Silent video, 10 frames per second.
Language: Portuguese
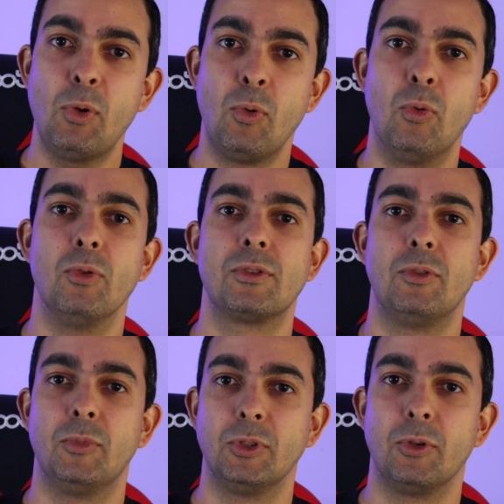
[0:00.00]
o curso
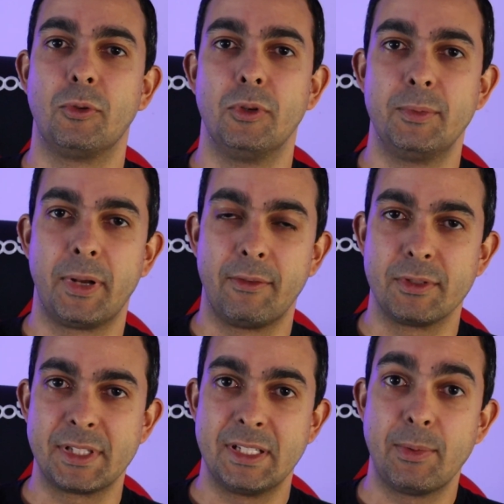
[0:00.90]
do Mundo No Code para
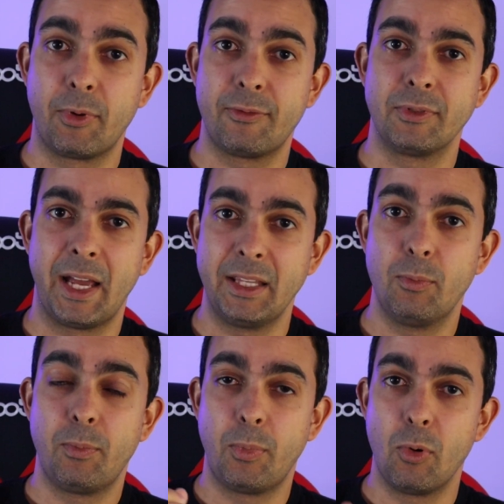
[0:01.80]
você se aprofundar ainda
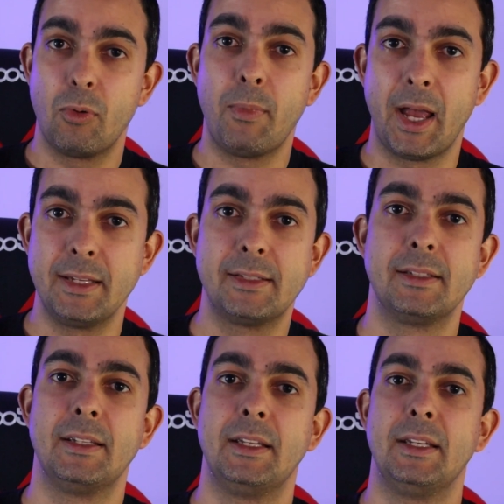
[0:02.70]
um pouco
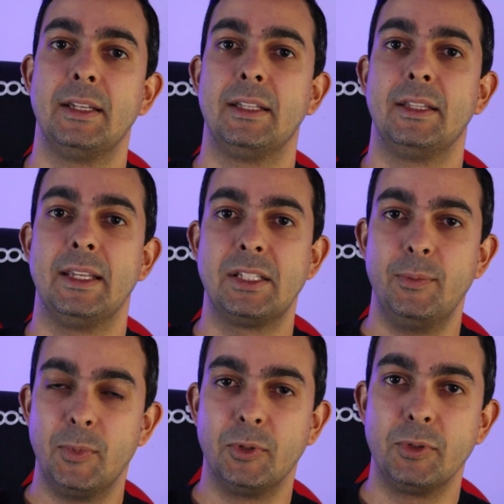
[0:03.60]
mais nesse
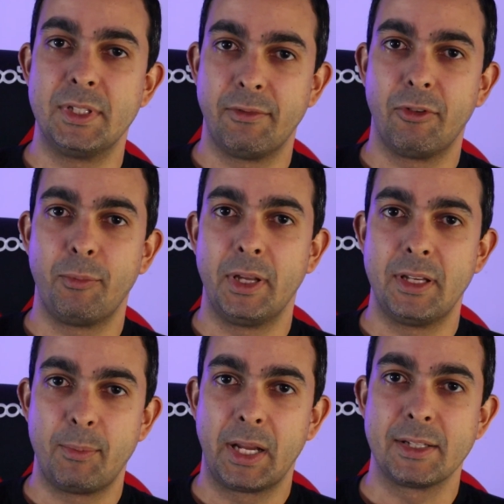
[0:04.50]
mundo do desenvolvimento
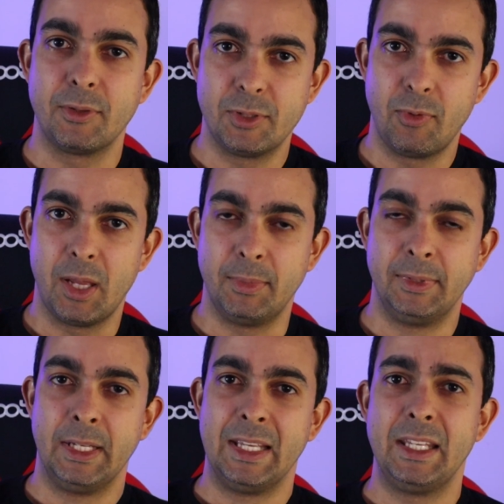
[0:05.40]
de aplicações web.
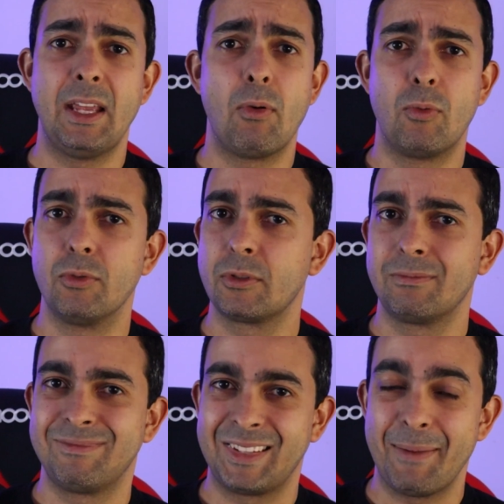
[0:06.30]
E é um curso
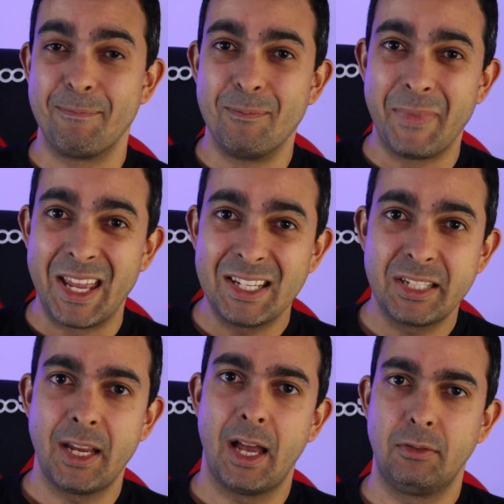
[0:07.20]
que está
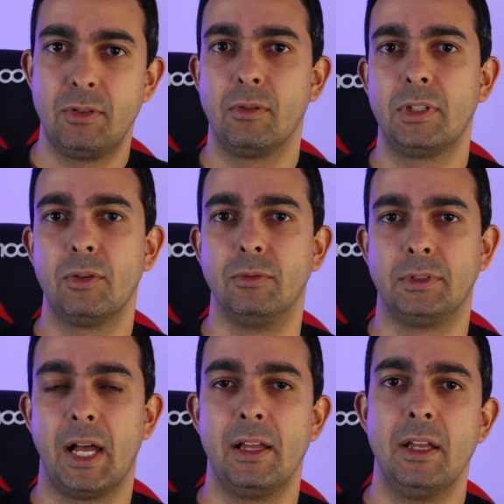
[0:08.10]
recheado de conteúdo,
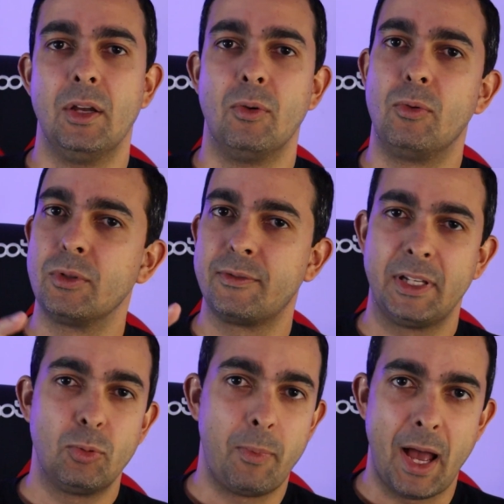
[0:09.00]
tá? O curso
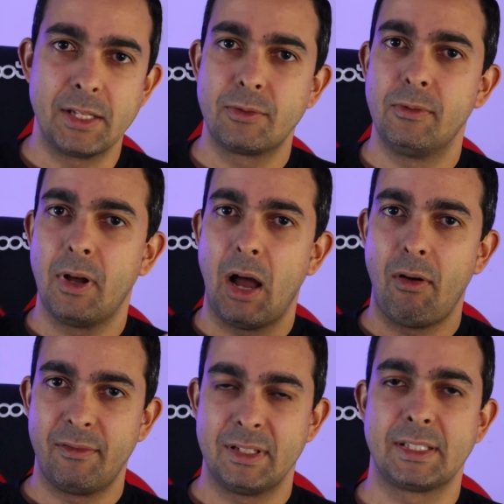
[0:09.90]
vai do básico
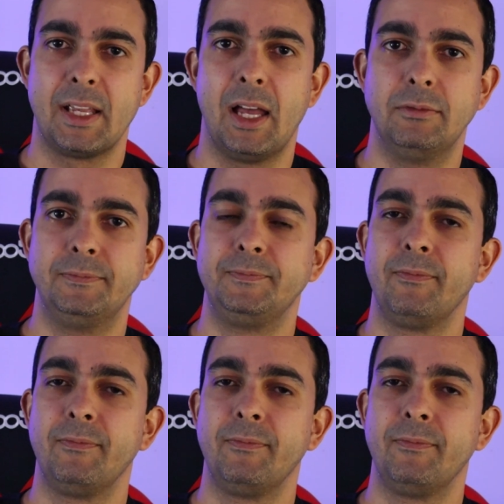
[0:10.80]
ao avançado